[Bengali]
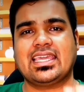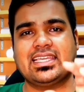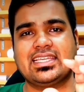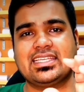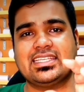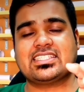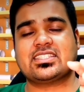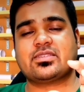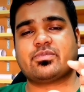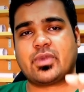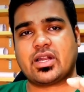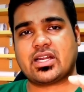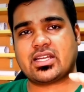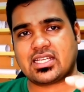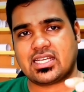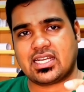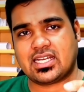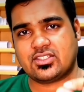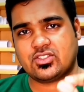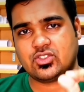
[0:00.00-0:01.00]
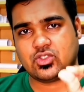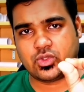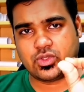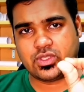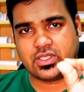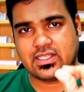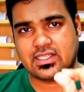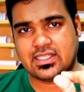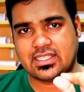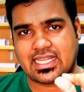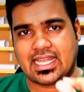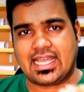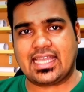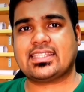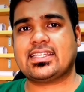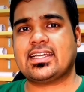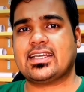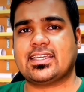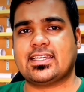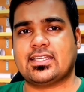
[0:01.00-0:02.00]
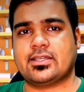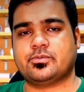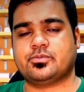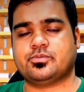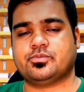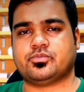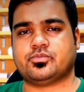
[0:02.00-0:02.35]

এই স্মার্ট কার্ড যদি না থাকে